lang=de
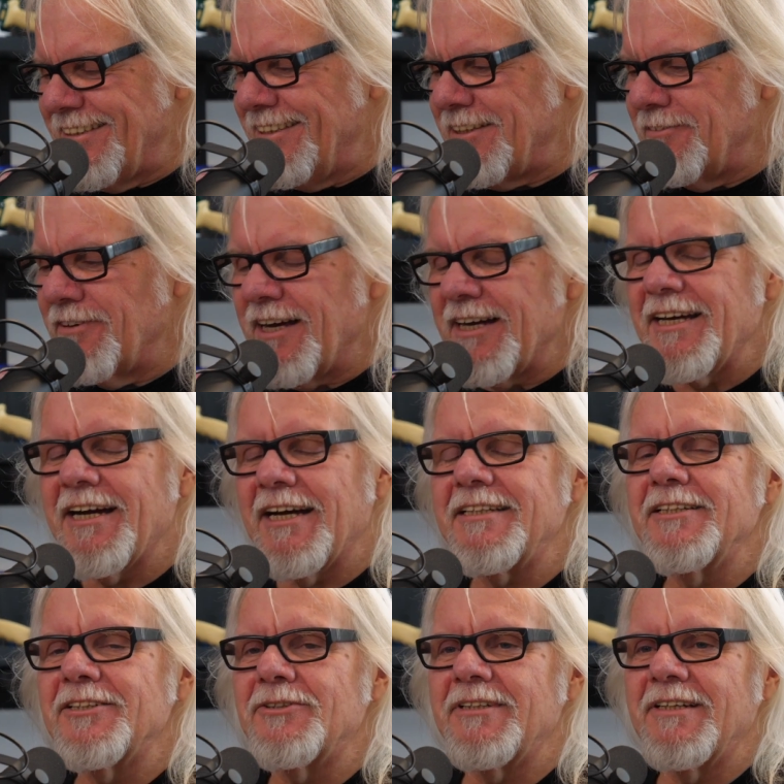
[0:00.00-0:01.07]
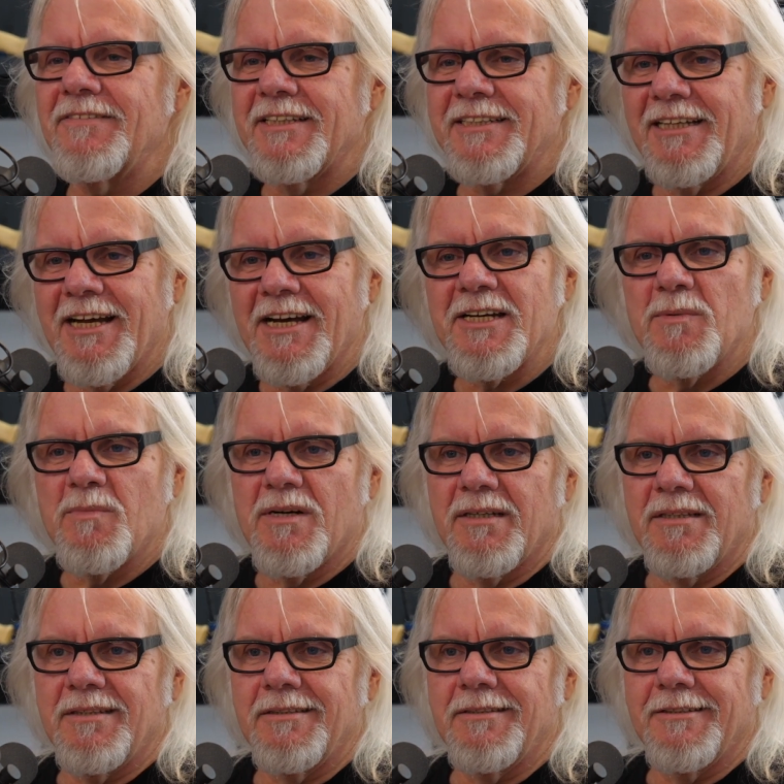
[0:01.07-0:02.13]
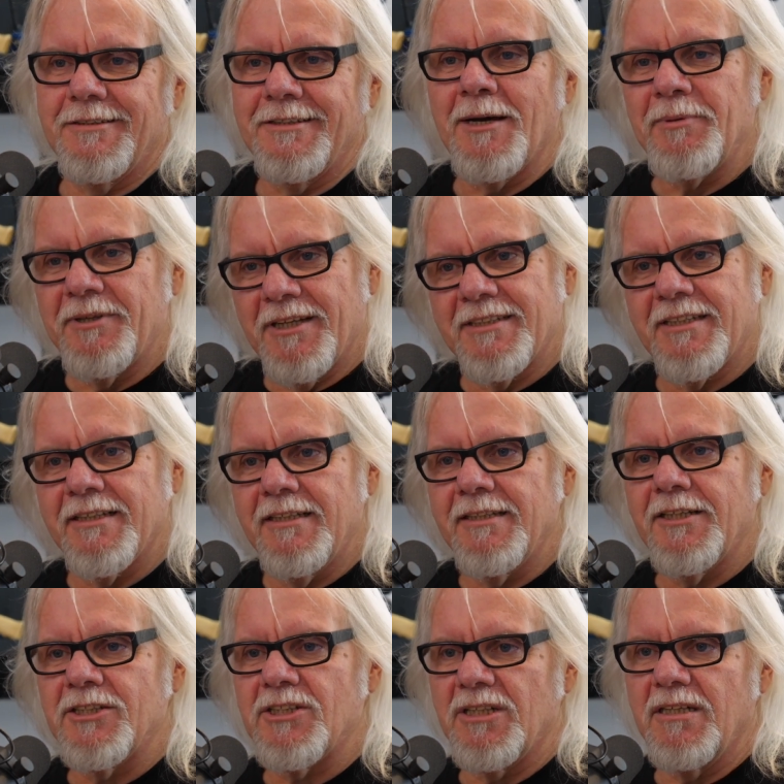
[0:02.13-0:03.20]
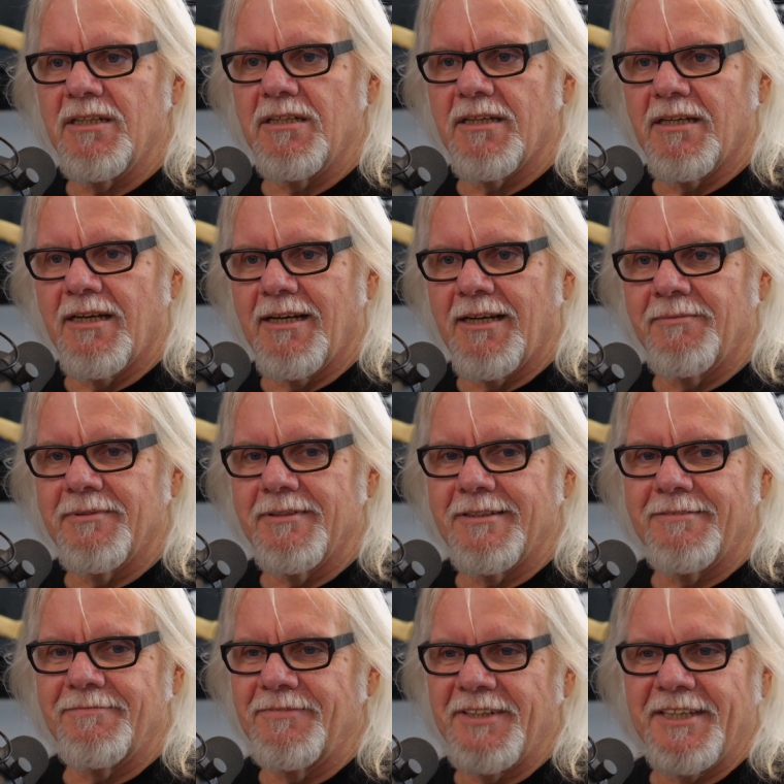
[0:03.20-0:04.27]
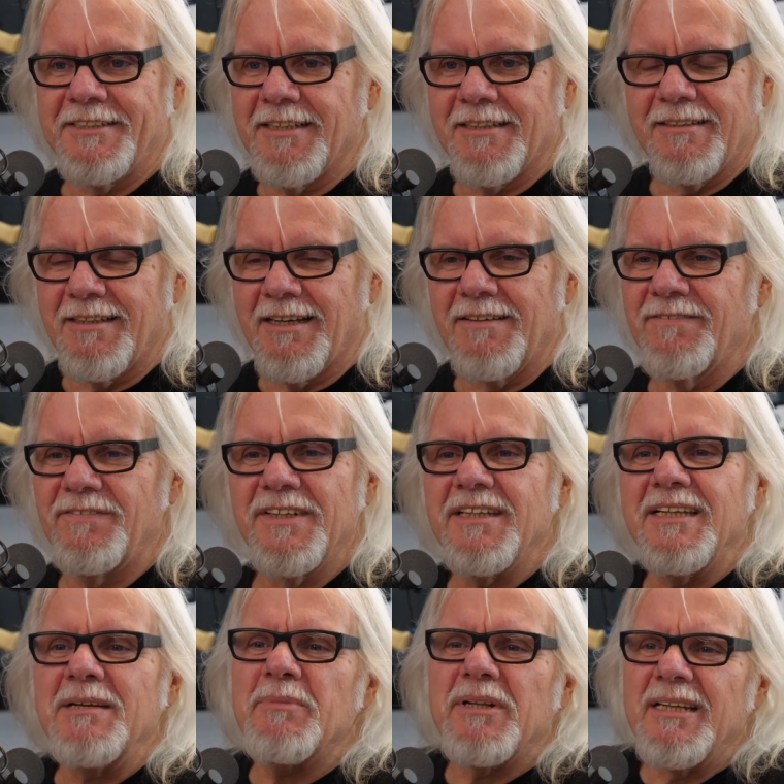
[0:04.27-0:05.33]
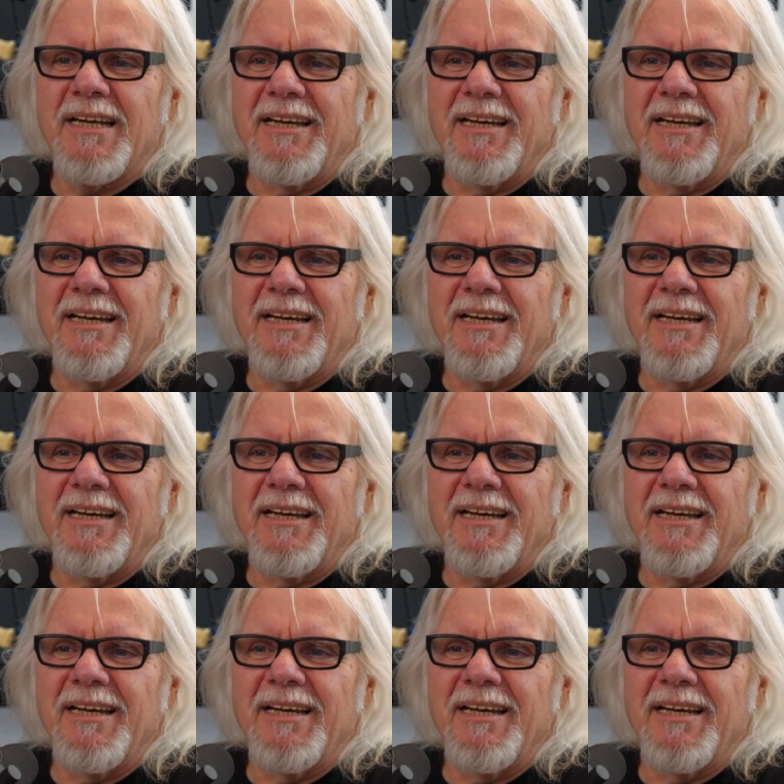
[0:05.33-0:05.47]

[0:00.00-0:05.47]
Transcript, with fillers: diese Frage, hat dir Gott etwas klar gemacht? Die habe ich tatsächlich gestellt, aber wie gesagt, da hatten wir nie mit